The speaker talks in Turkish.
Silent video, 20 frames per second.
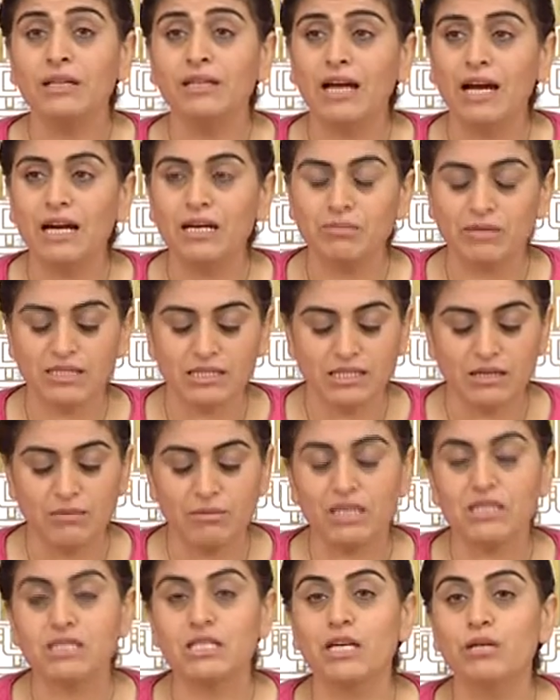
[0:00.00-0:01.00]
Değerli basın
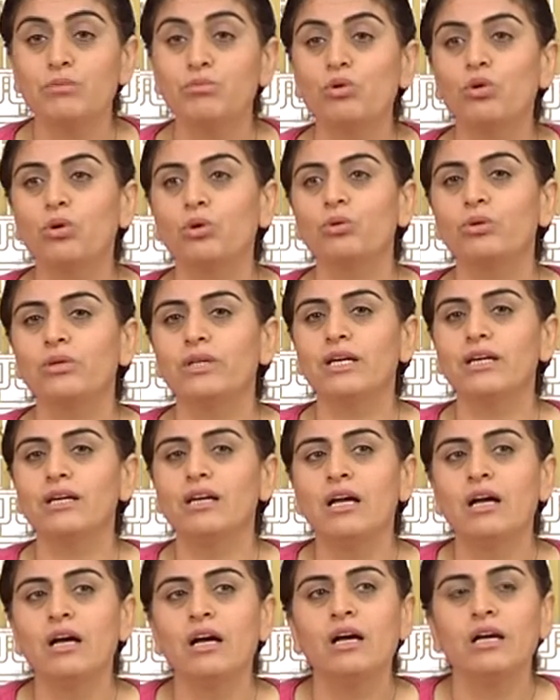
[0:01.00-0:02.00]
emekçileri bu
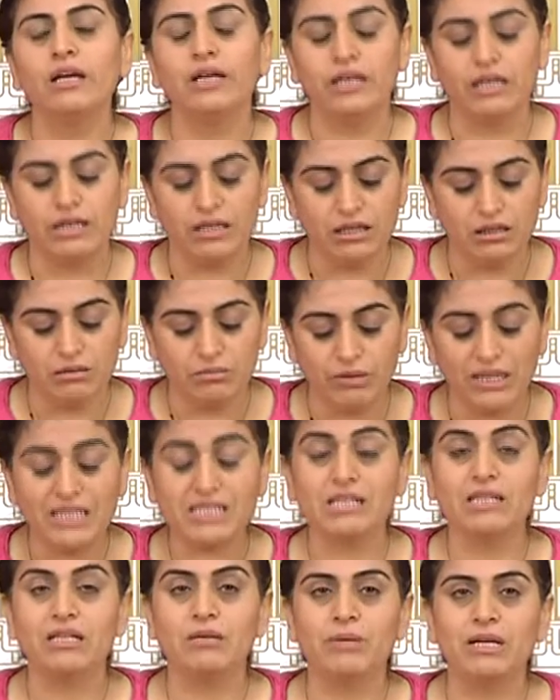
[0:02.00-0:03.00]
konuda ee,
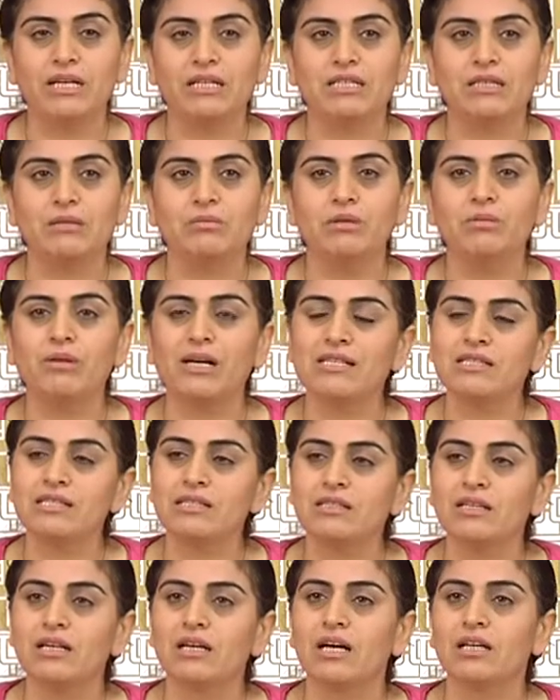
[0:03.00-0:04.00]
başta da belirttiğim gibi
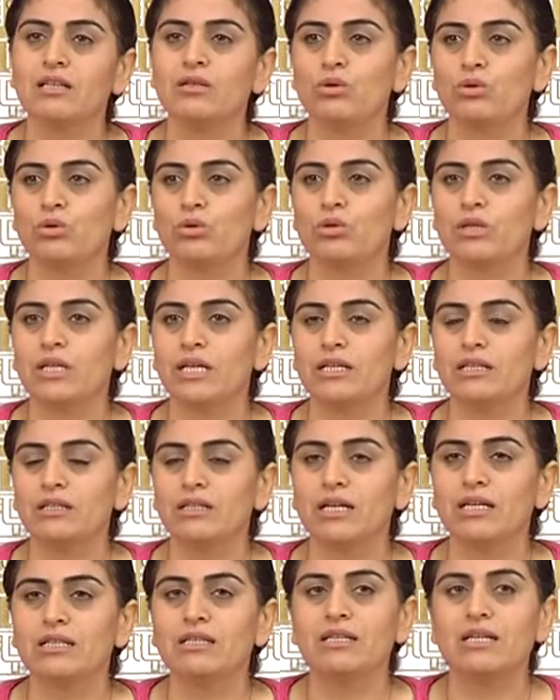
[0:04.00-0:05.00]
aslında kadın
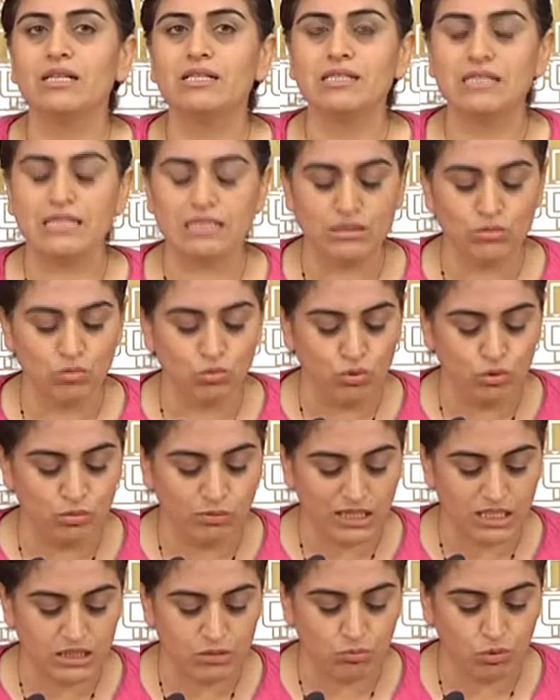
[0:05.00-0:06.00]
örgütlerinin, kadınların sesini
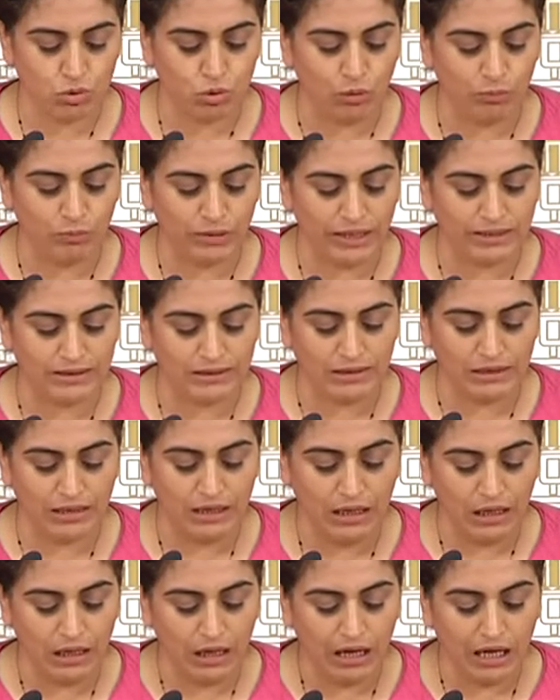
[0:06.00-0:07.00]
duyurmak için bu
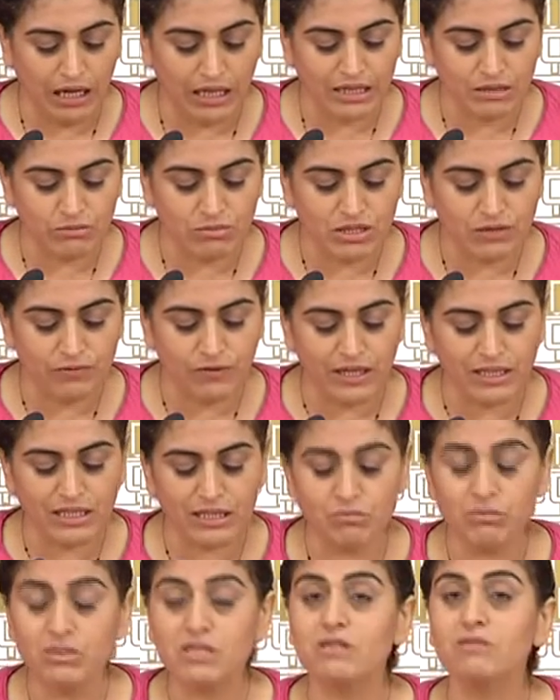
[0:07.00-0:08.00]
toplantıyı aldığımızı
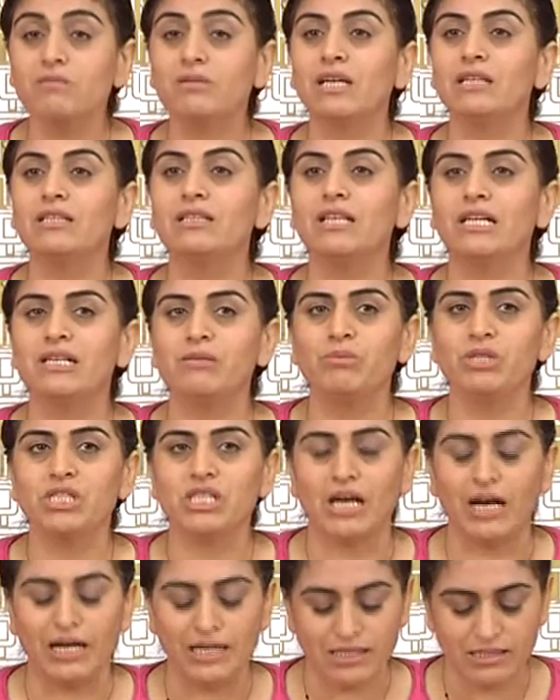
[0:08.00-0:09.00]
ifade etmiştim. Kadınların bir
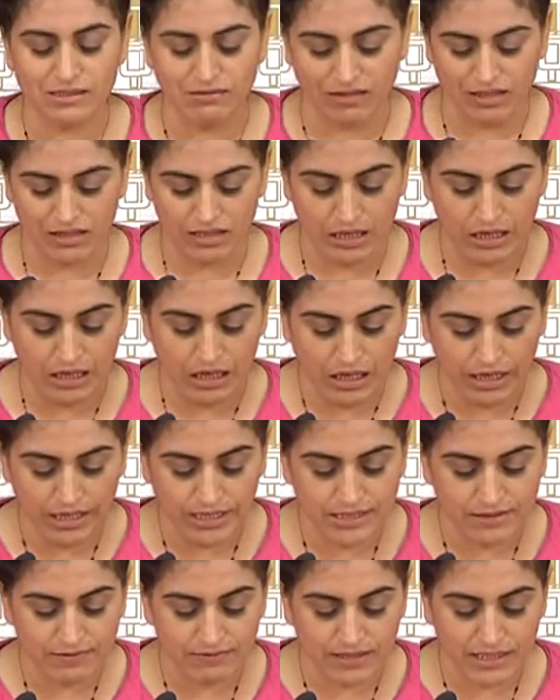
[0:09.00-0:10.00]
çağrısı var.
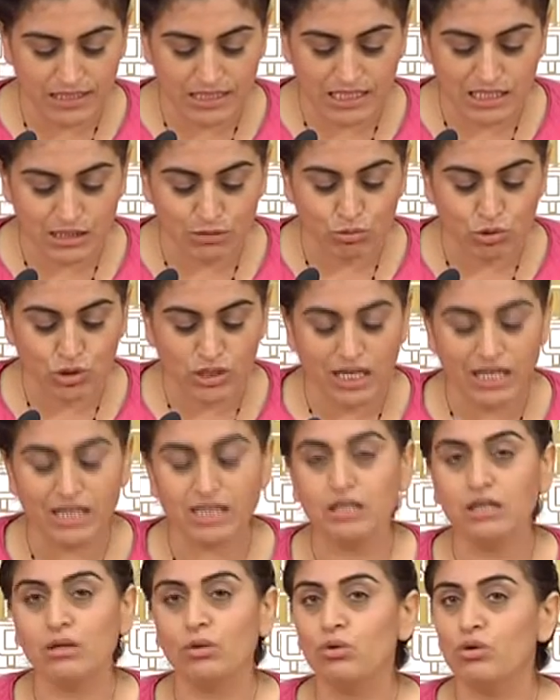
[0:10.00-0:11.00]
İzin verirseniz bu
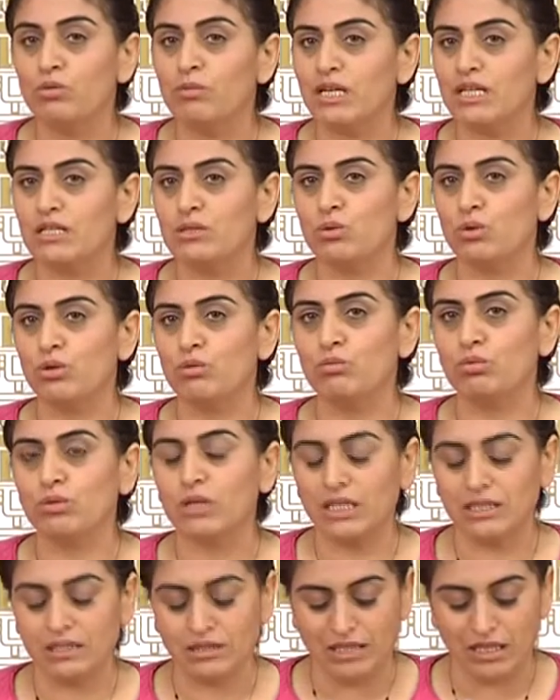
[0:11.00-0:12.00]
çağrıyı okumak istiyorum.
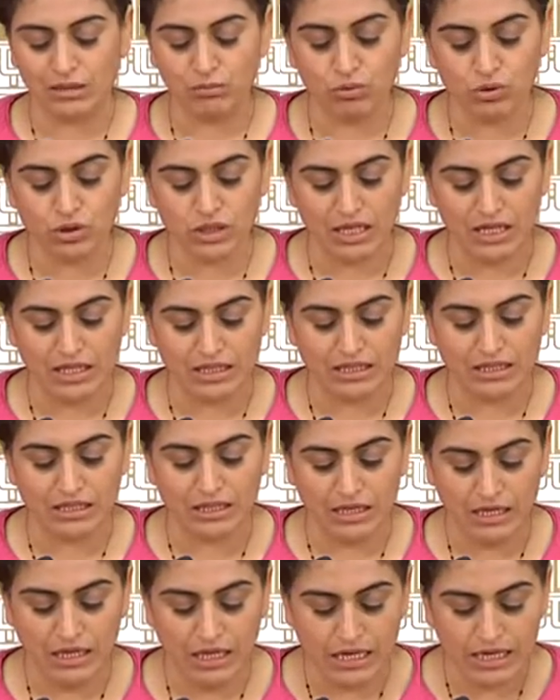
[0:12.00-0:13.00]
Kadınlar bu
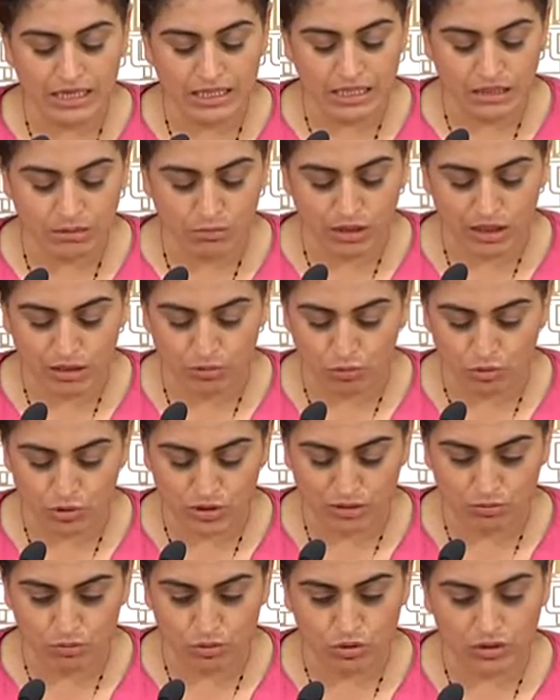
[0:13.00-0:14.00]
çağrıyla 20
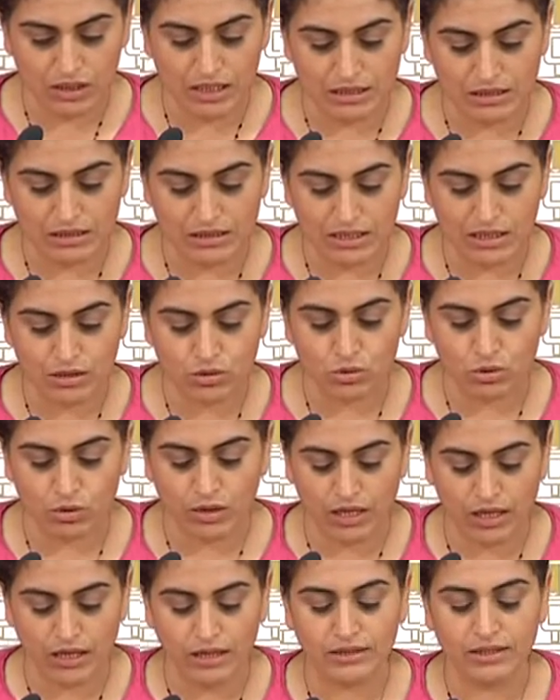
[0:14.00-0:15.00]
Temmuz'da bütün kadınları
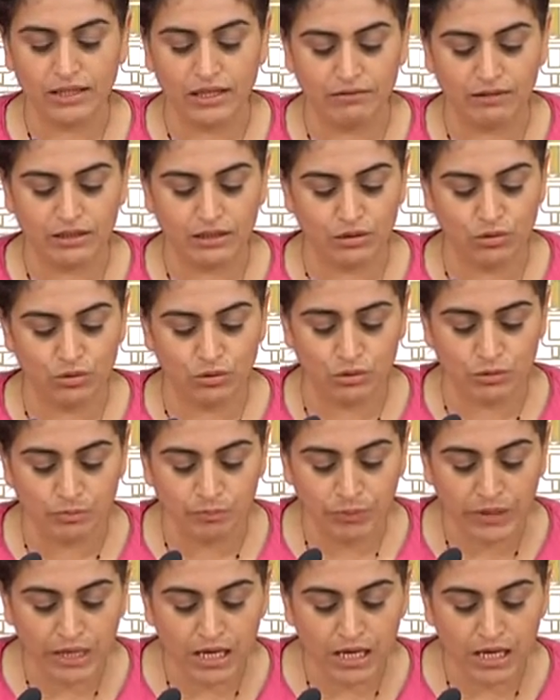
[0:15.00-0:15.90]
sokağa davet ediyor.